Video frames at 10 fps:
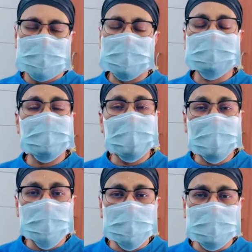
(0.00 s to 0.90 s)

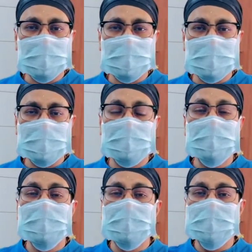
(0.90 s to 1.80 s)
পার্সোনালিটি হয়ে থাকে
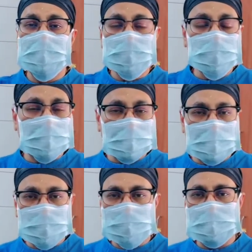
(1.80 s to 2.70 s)
বন্ধু
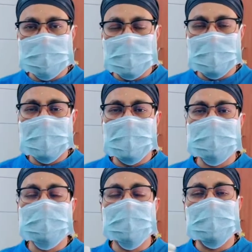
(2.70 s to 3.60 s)
বান্ধব সঙ্গে মিলে না
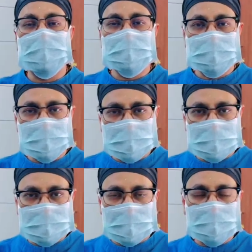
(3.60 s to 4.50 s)
সবার সামনে
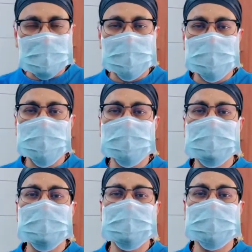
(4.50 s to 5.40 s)
জামা কাপড়
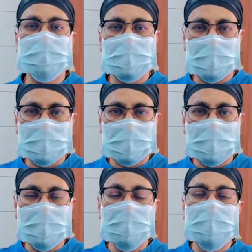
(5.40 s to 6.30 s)
খুলতে পারে না
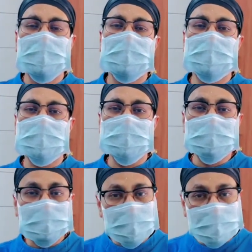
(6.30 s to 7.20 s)
কোনো
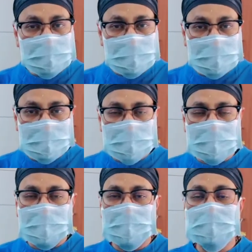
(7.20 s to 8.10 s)
সি বিচে যেতে
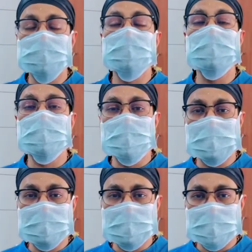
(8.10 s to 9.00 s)
পারে না সুইমিং পুলে
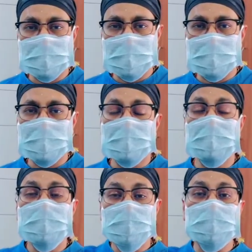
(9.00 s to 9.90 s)
যেতে পারে না
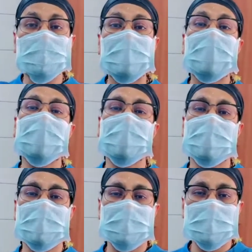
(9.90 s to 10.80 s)
খুব ঢিলা
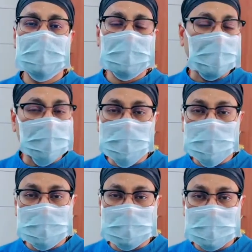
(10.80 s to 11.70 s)
ঢালা কাপড়
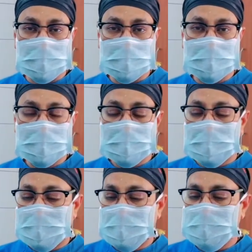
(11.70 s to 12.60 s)
পরতে হয়
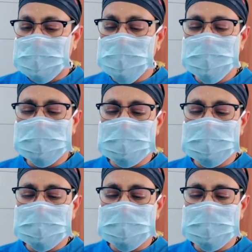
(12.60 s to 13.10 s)
আর খুব